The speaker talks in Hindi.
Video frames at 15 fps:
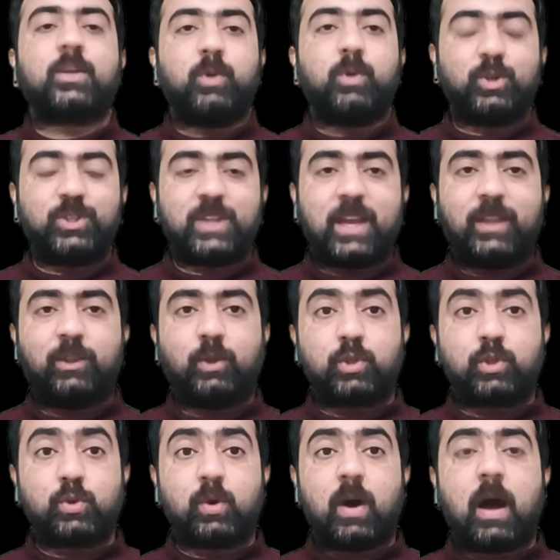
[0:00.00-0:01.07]
सभी को जय हिंद
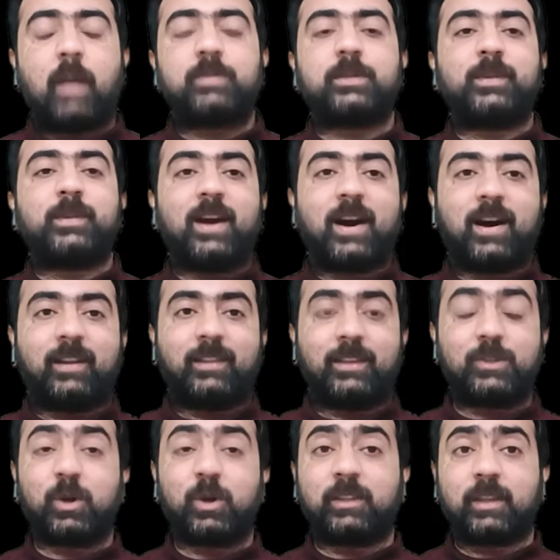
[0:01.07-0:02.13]
दोस्तों आप सभी का
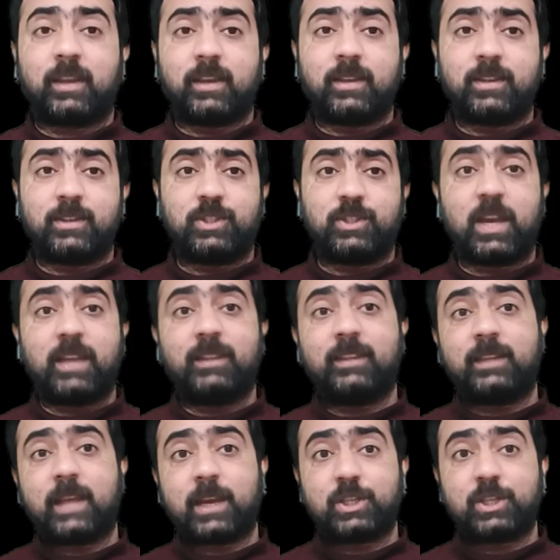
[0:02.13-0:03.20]
हार्दिक स्वागत है जय हिंद
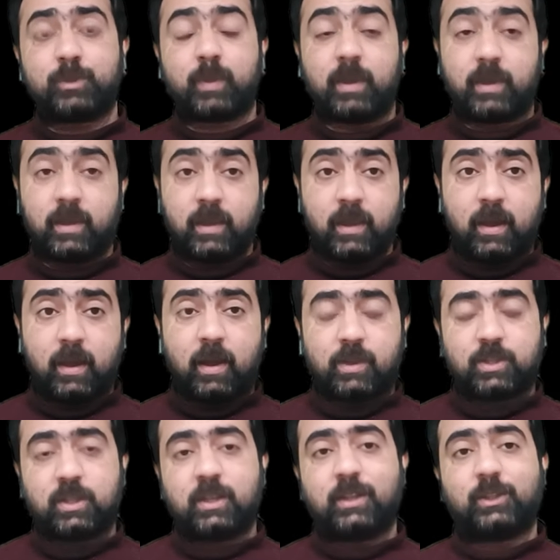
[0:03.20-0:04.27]
रिएक्शंस पे
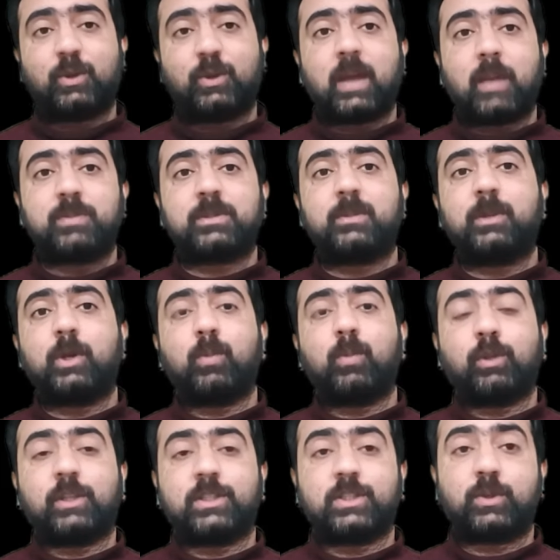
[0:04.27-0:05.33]
आशा करता हूं कि आप सभी लोग
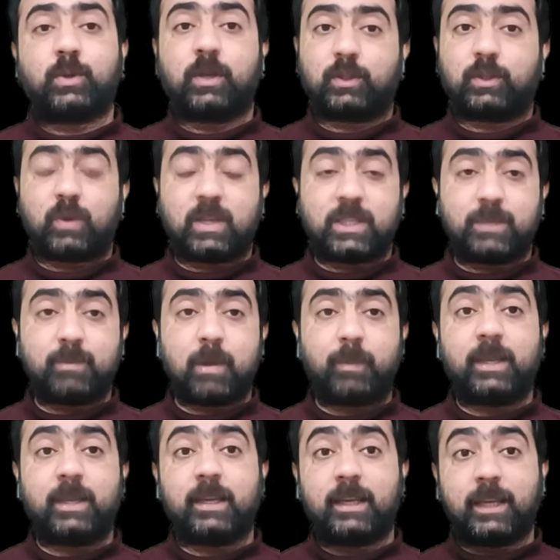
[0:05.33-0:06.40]
बहुत अच्छे होंगे तो आज हम
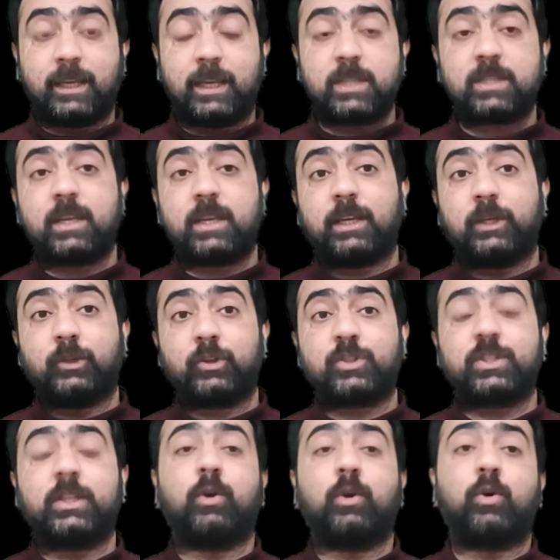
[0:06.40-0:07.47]
आपके लिए एक लेटेस्ट एक
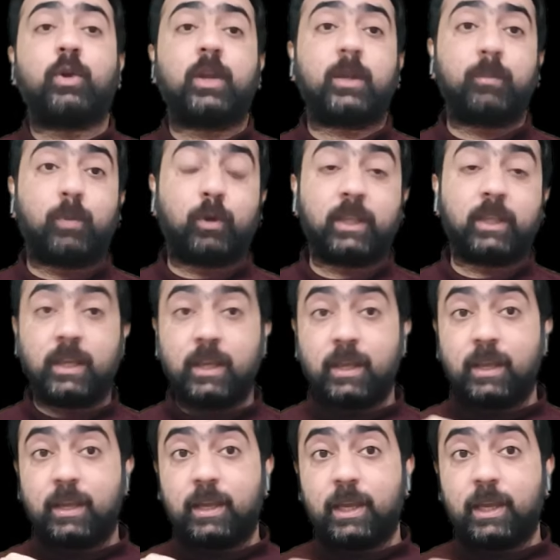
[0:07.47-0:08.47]
इंटरेस्टिंग और एक बहुत ही